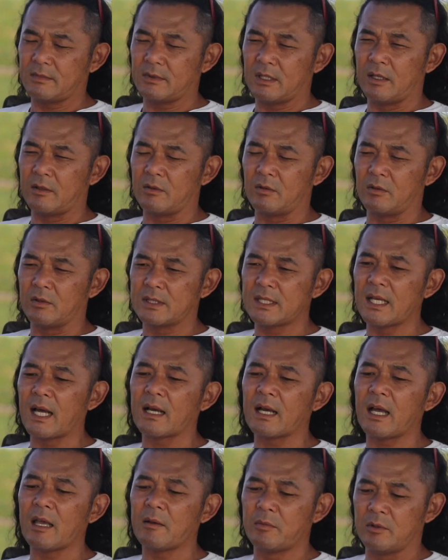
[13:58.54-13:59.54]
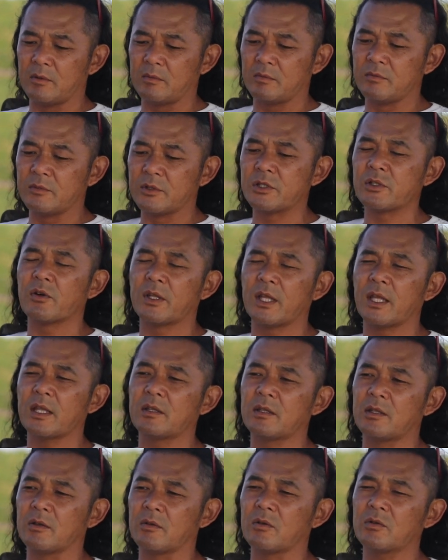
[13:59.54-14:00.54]
3回分無償でっ
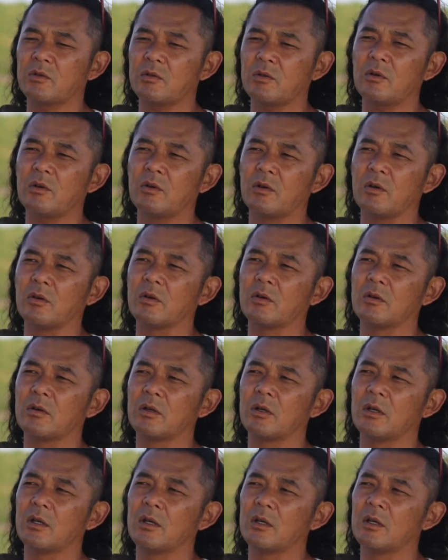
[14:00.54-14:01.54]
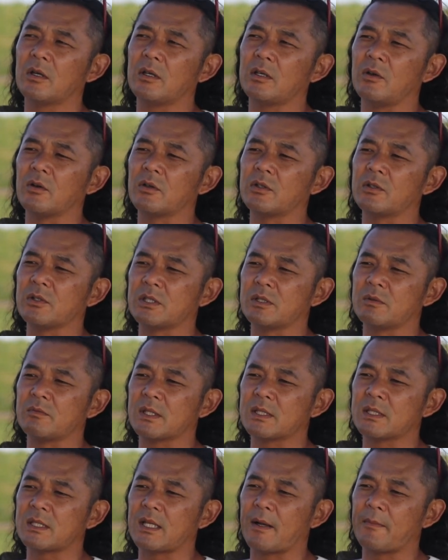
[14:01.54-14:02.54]
ていうことを要求し
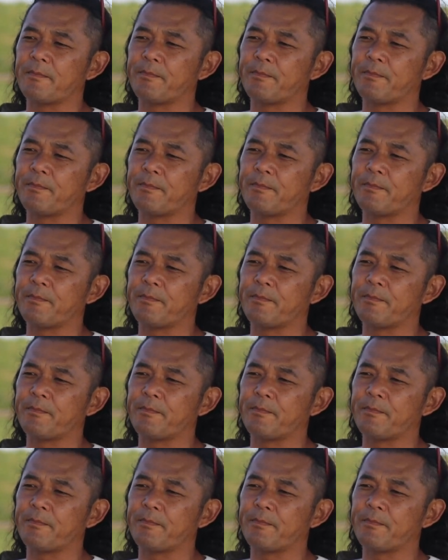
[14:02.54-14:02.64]
ました。